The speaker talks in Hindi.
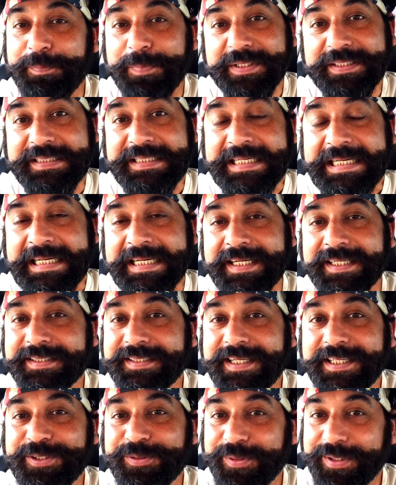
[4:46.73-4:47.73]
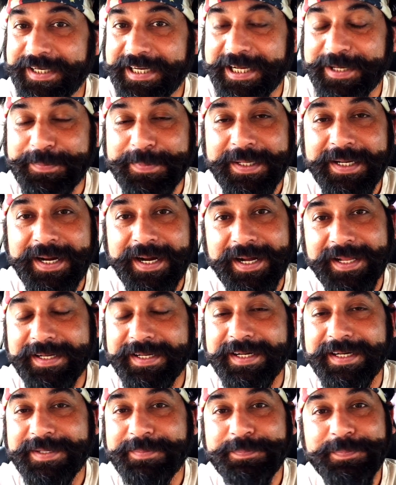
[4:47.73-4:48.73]
बद्रीनाथ की दुल्हनिया में
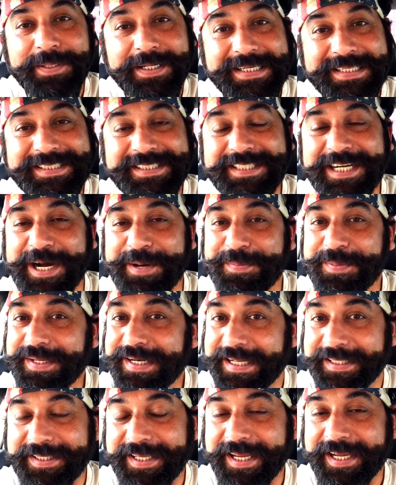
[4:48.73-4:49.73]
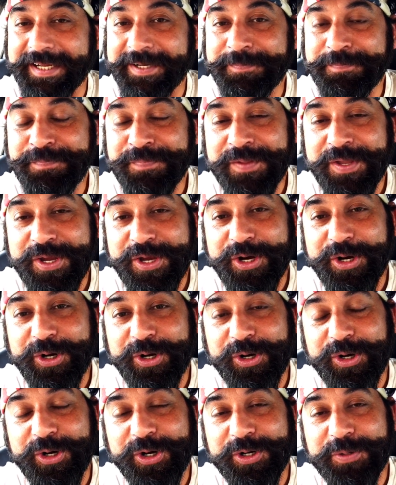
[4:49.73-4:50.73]
आलिया भट्ट जहां पे रहती है
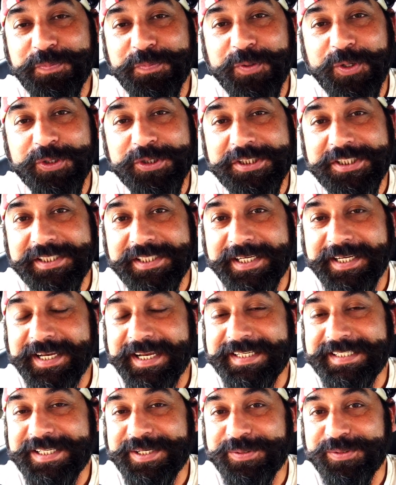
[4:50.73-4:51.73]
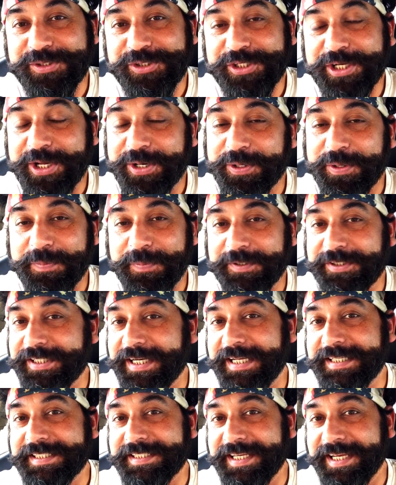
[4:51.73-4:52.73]
और बहुत अच्छे तरीके से उस शहर को
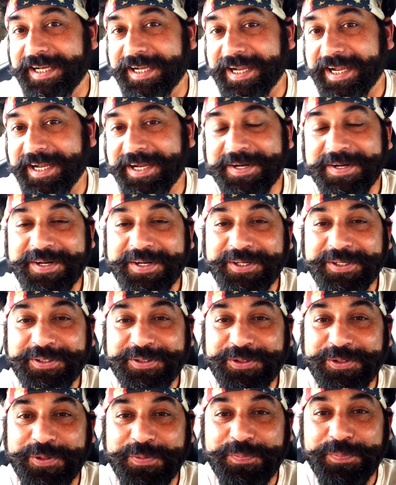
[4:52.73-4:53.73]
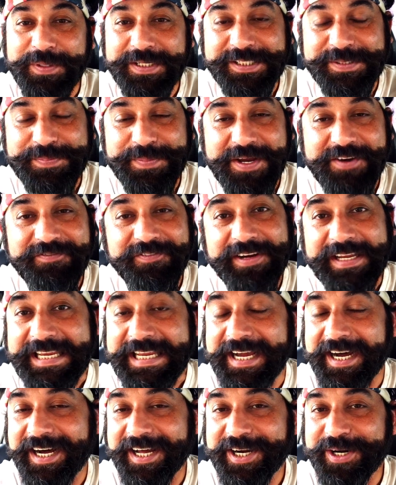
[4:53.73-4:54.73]
पिक्चराइज किया गया है तो बस मैं
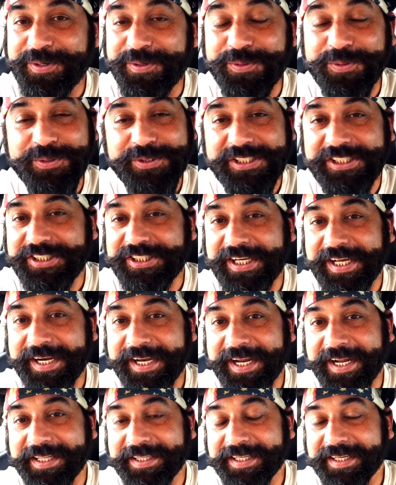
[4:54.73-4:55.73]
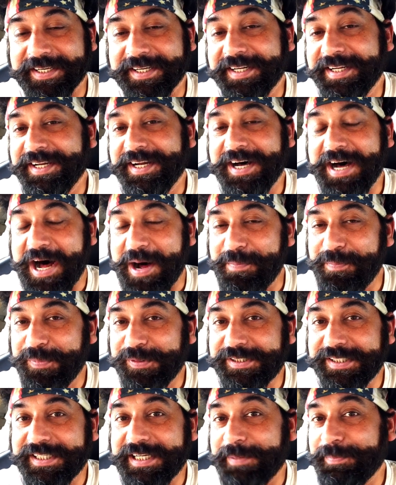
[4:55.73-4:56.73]
वहीं आ रहा हूँ उसी शहर के अंदर आप
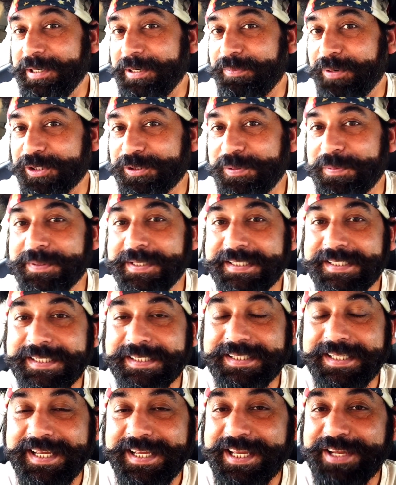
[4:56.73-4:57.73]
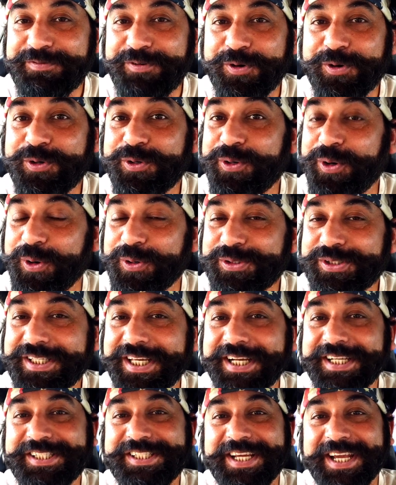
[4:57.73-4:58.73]
मुझे कमेंट बॉक्स में बता सकते हैं कि वो कौन
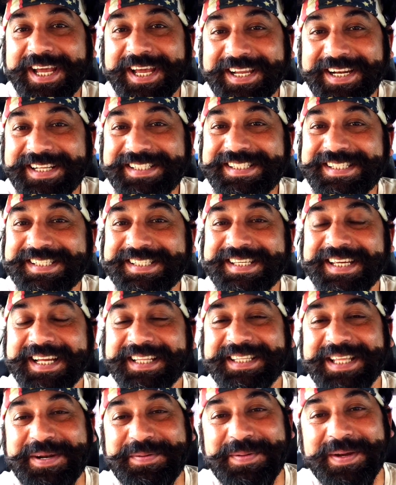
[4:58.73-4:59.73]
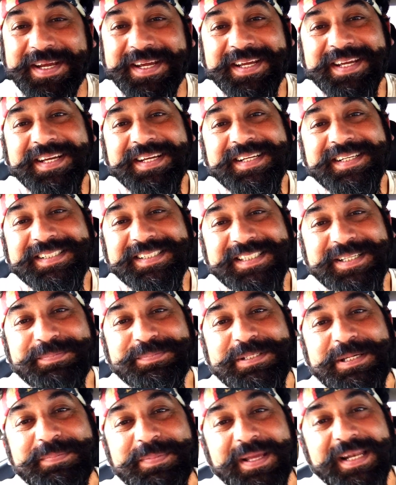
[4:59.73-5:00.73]
सा शहर है जिसके अंदर मैं
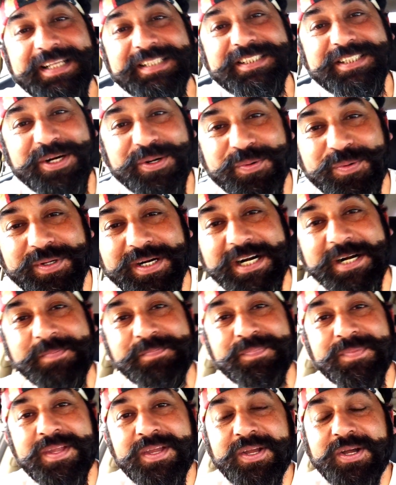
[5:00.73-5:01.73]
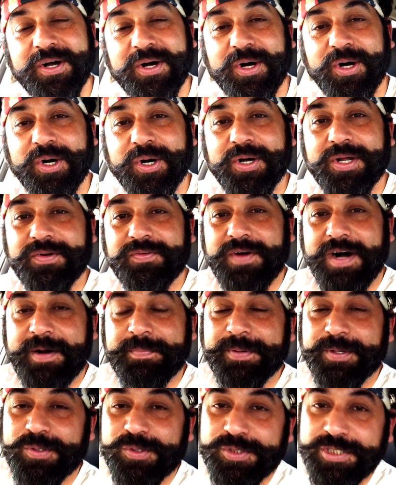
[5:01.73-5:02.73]
सबसे पहले जाऊंगा और
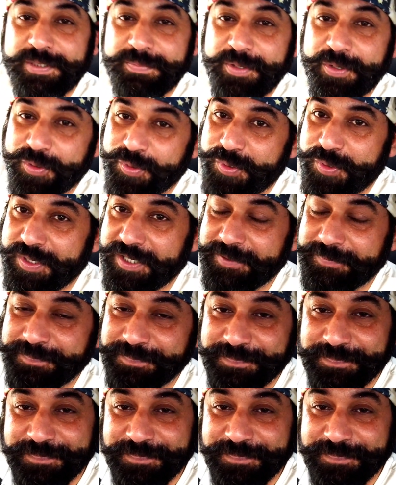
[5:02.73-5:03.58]
वहां पे कुछ दिन में रुकूंगा